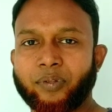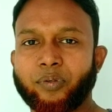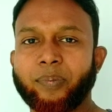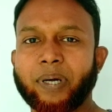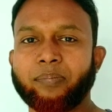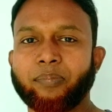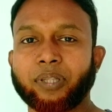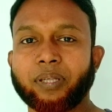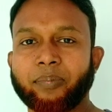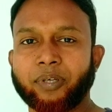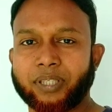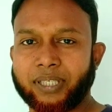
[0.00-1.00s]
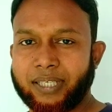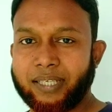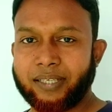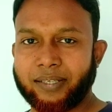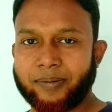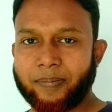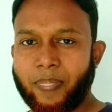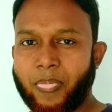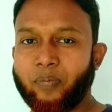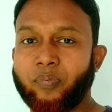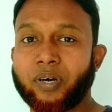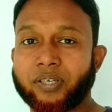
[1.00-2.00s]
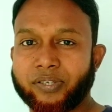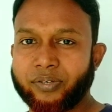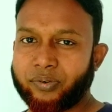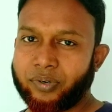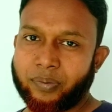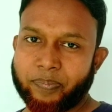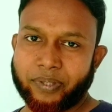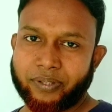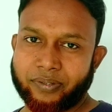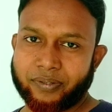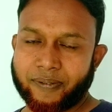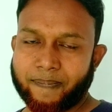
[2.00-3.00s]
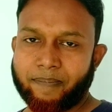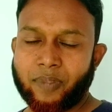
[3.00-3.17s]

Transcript: তোমার মতামত কি হোয়াটস ইউর অপিনিয়ন